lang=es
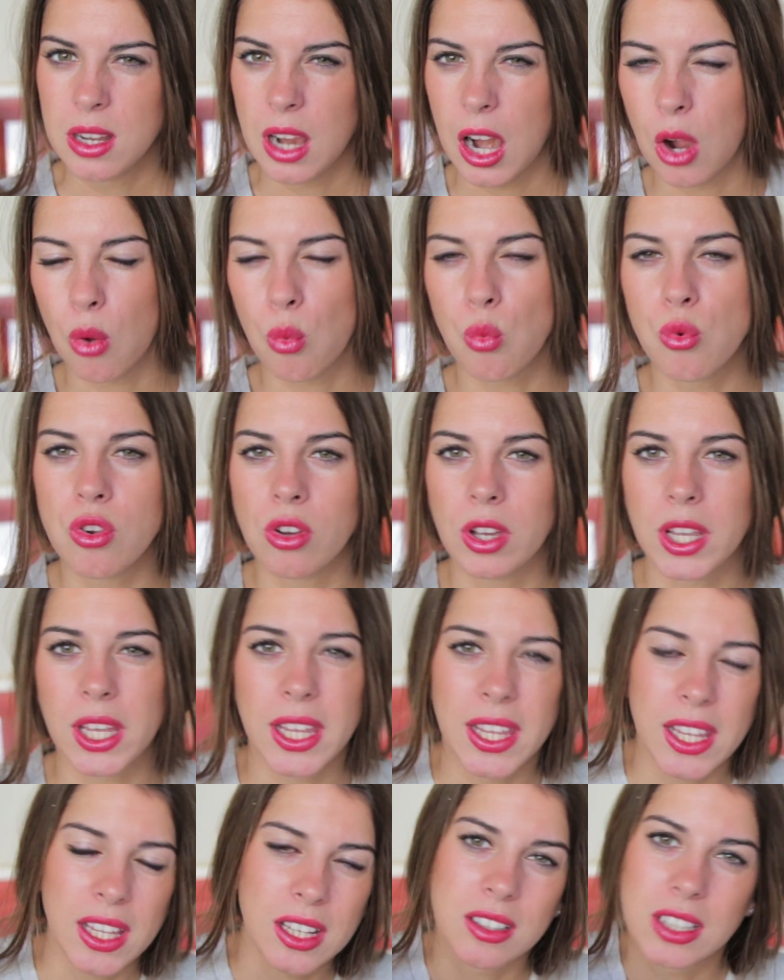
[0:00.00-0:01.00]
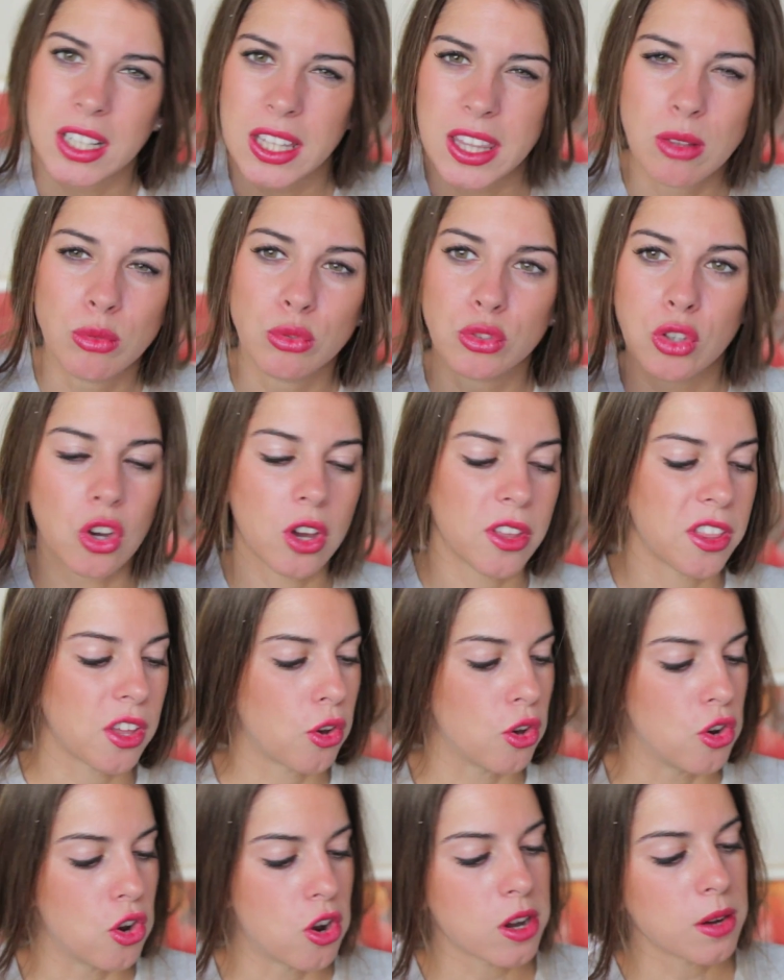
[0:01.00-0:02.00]
a uno que, que dé un toque de
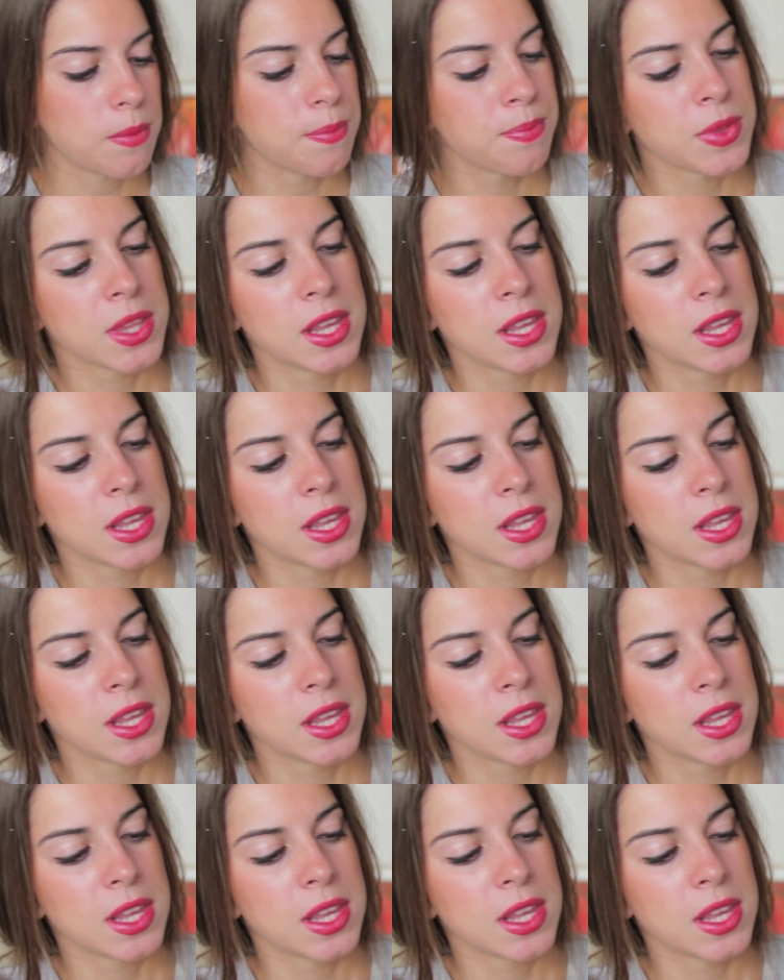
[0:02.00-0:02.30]
color,